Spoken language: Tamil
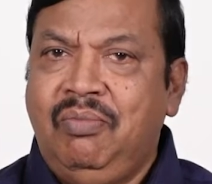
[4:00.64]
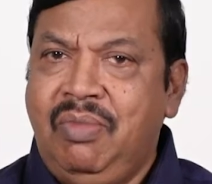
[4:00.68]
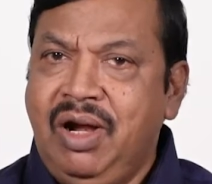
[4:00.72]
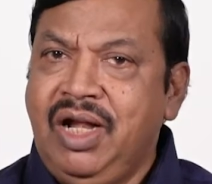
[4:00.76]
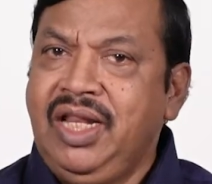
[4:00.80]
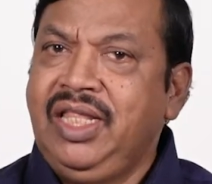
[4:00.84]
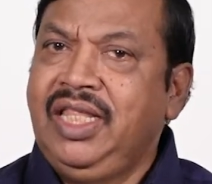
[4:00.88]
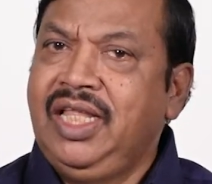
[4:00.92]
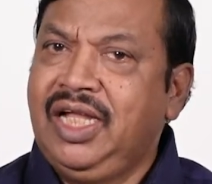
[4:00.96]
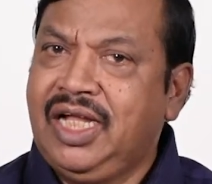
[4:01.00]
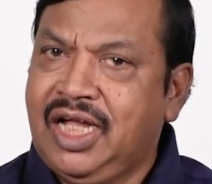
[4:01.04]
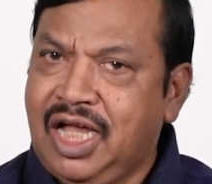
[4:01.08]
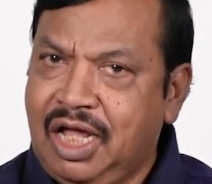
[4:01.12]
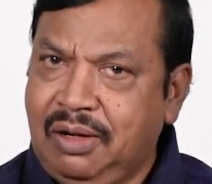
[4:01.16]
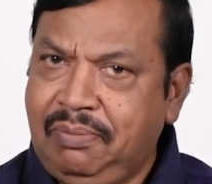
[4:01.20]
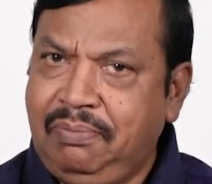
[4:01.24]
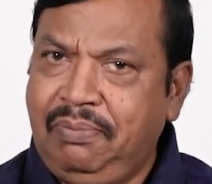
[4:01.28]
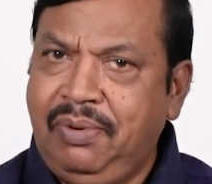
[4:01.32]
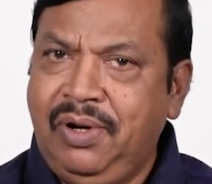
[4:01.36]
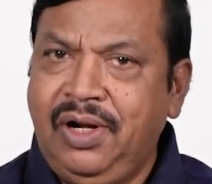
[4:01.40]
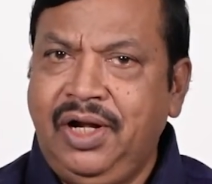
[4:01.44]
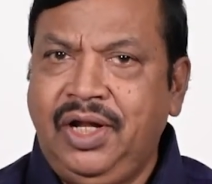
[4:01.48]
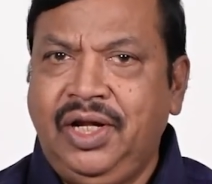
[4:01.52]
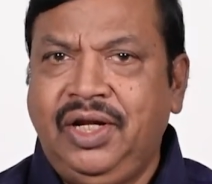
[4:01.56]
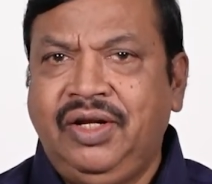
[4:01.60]
மனித
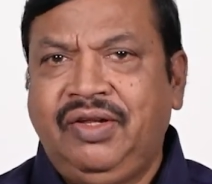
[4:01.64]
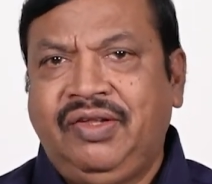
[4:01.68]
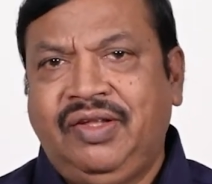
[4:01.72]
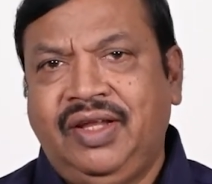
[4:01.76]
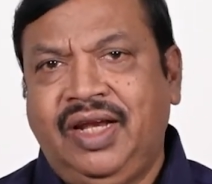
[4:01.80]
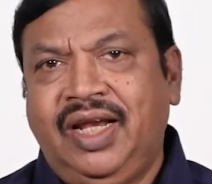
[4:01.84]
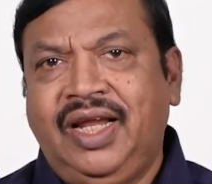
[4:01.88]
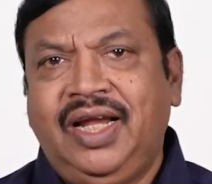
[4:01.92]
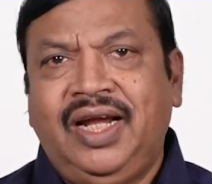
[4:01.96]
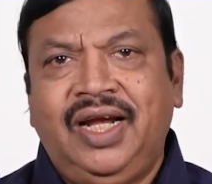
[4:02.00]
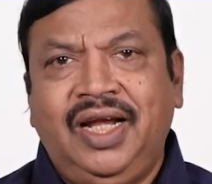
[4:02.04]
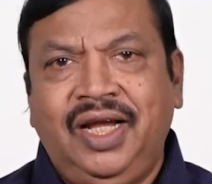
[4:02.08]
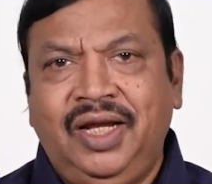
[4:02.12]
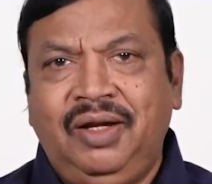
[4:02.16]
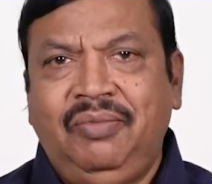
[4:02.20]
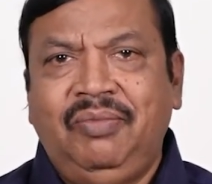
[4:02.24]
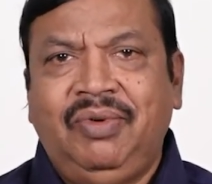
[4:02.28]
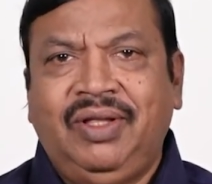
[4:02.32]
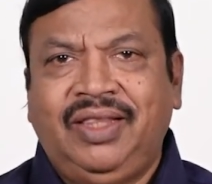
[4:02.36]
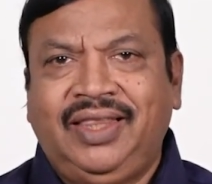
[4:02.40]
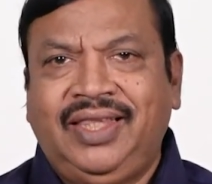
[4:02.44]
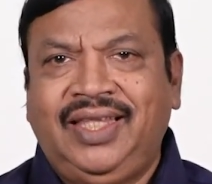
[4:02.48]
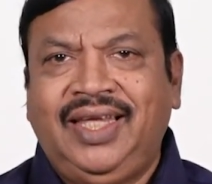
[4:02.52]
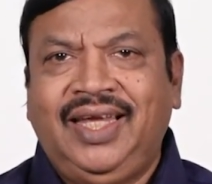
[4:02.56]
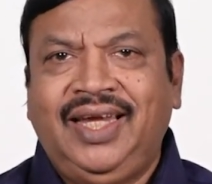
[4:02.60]
கற்பனையின் சிலைகளின்
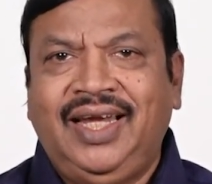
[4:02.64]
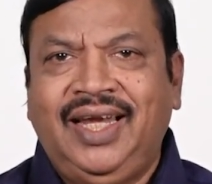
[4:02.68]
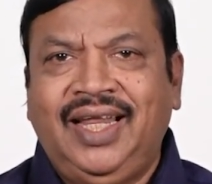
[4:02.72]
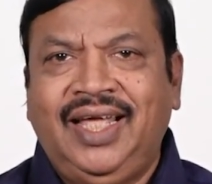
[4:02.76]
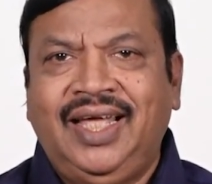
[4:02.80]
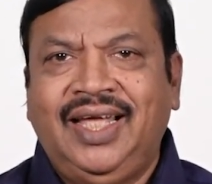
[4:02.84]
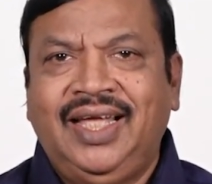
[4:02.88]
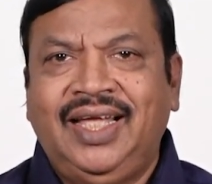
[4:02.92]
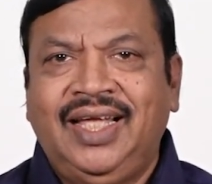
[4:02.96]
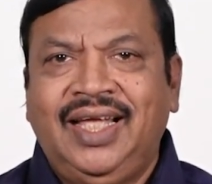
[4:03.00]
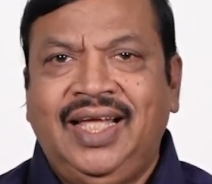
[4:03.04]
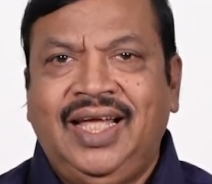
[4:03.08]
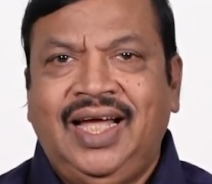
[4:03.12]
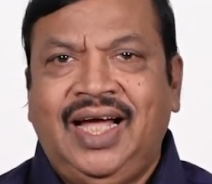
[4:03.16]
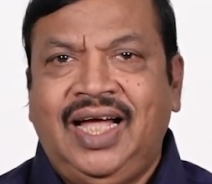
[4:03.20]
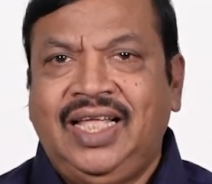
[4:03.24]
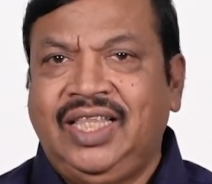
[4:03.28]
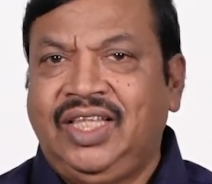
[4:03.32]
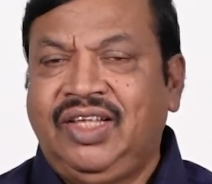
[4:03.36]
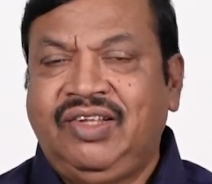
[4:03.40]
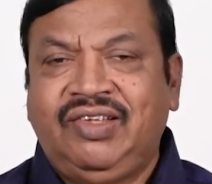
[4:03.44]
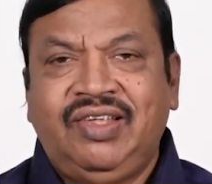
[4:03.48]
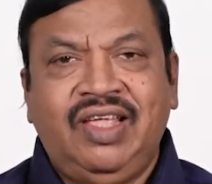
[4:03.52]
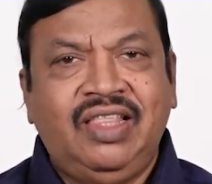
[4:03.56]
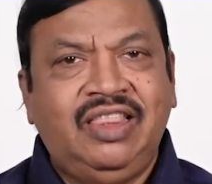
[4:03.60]
மத்தியில்
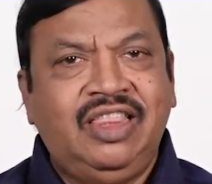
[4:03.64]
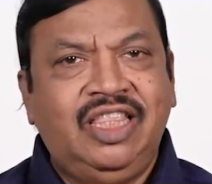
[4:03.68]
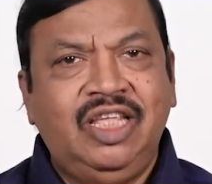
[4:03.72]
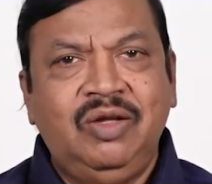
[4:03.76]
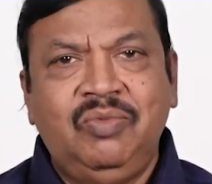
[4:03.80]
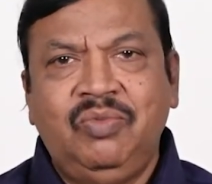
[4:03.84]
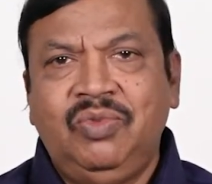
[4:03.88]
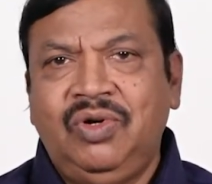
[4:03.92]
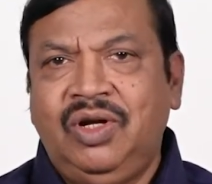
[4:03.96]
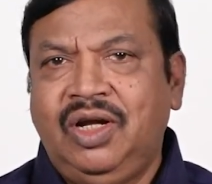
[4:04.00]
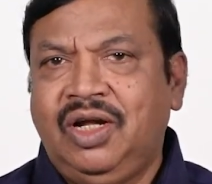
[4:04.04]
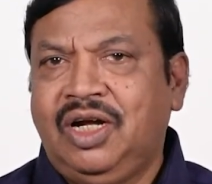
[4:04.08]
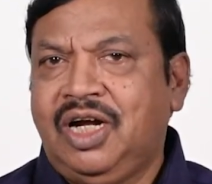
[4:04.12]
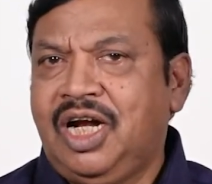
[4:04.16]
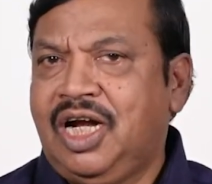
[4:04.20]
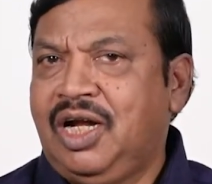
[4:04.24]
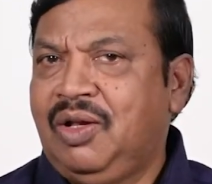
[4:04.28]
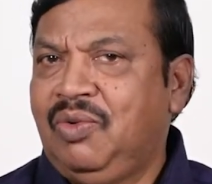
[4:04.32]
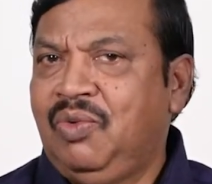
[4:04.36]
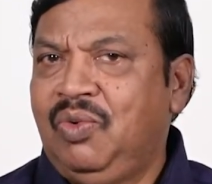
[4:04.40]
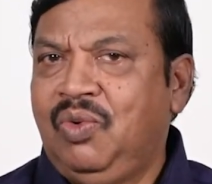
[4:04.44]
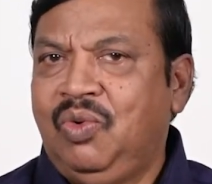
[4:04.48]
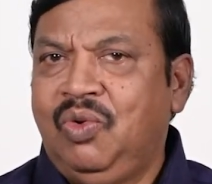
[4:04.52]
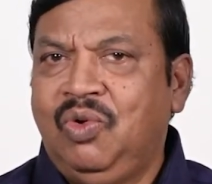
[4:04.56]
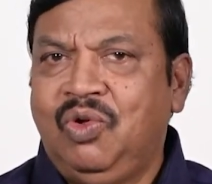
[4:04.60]
அந்த சத்தியமுள்ள
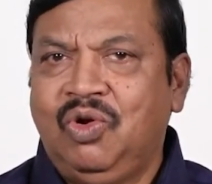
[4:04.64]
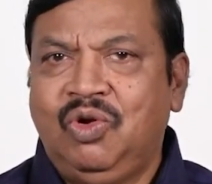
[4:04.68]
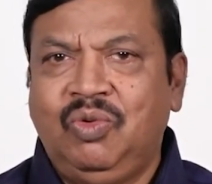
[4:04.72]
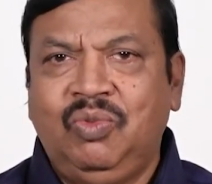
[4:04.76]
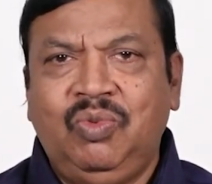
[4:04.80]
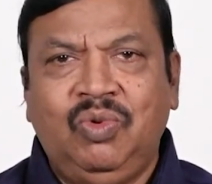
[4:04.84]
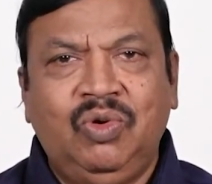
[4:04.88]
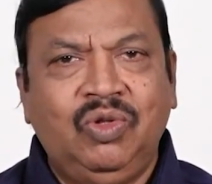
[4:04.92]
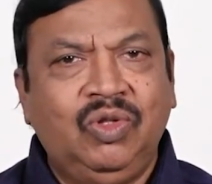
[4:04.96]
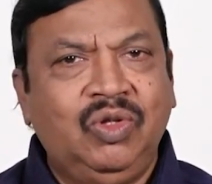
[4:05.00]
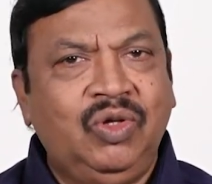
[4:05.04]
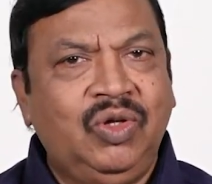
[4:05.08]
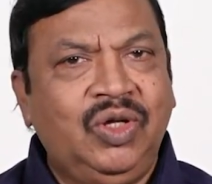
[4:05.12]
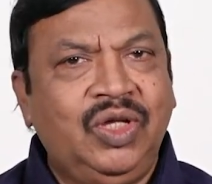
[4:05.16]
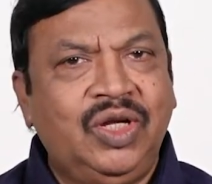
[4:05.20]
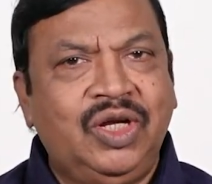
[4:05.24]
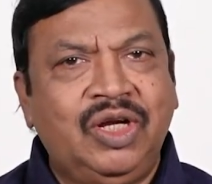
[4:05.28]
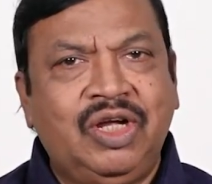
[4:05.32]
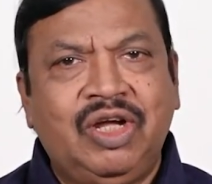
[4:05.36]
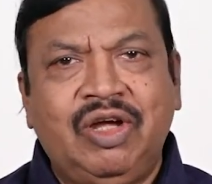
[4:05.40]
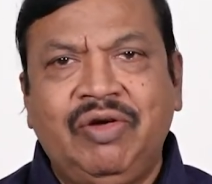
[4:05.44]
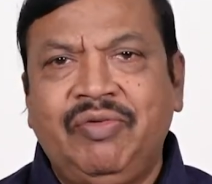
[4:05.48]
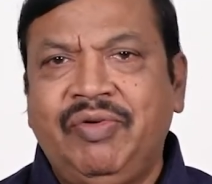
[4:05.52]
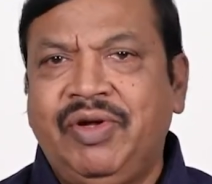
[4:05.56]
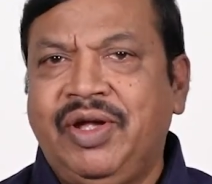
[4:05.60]
கடவுள் ஒருபோதும்
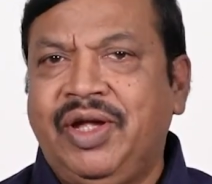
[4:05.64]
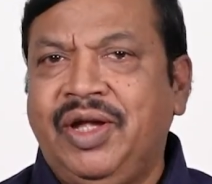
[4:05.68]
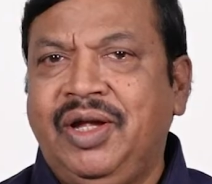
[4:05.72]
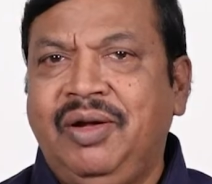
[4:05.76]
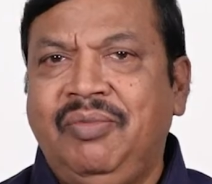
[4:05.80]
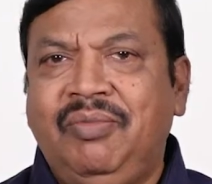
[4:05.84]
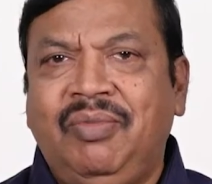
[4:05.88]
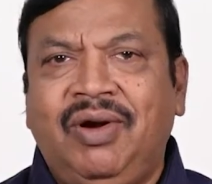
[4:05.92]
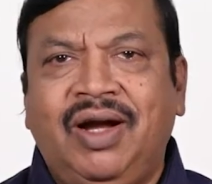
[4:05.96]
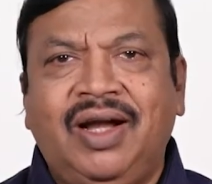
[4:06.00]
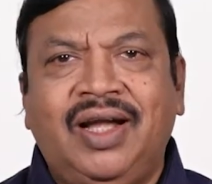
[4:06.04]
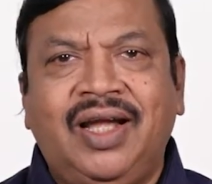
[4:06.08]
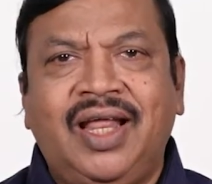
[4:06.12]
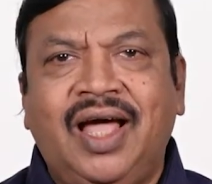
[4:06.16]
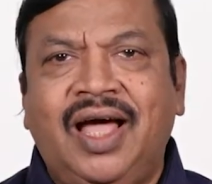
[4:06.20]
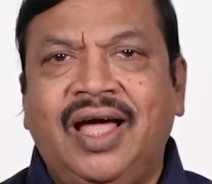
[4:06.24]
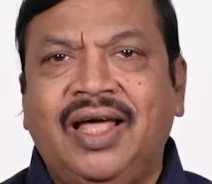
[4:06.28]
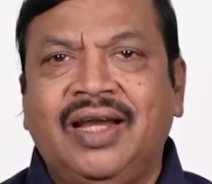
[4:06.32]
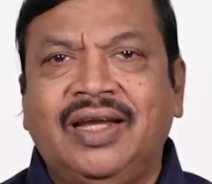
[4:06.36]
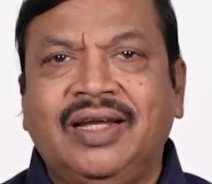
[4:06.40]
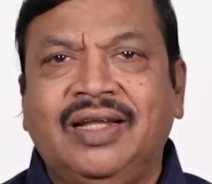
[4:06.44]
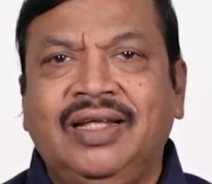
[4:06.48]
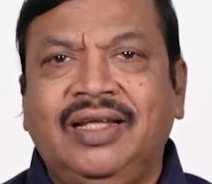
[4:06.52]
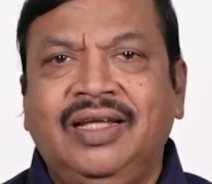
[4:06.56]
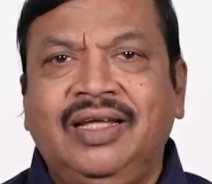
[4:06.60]
இருக்கவே
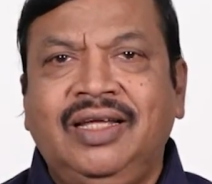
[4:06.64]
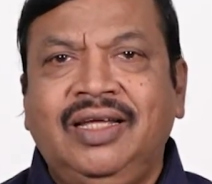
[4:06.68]
மாட்டார்